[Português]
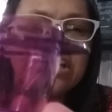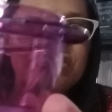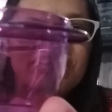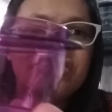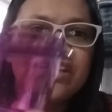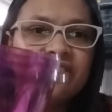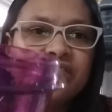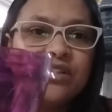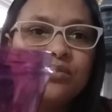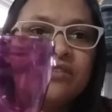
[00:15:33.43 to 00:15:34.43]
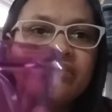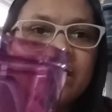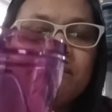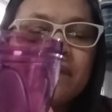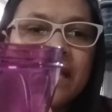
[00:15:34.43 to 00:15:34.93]
Já tinha vindo em
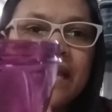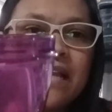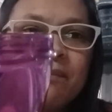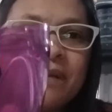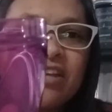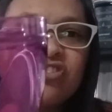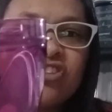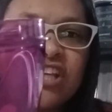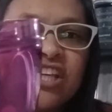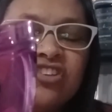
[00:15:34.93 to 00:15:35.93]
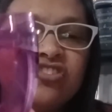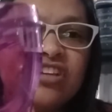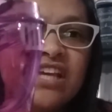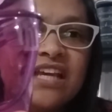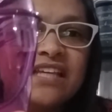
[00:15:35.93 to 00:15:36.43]
vermelha pra
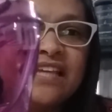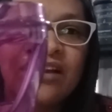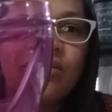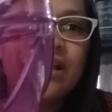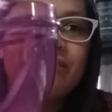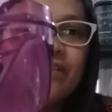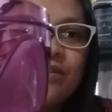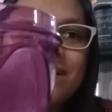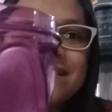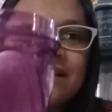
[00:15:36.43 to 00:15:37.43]
gente. E agora veio essa